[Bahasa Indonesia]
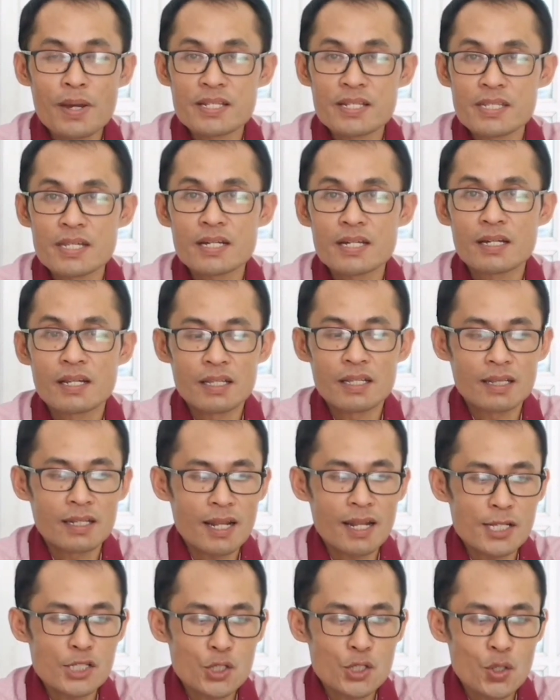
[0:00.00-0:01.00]
passing grade
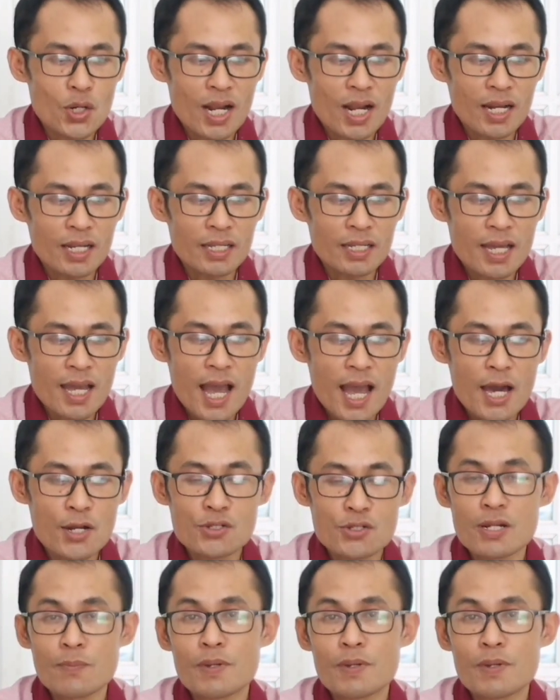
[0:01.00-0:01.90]
nasionalnya harus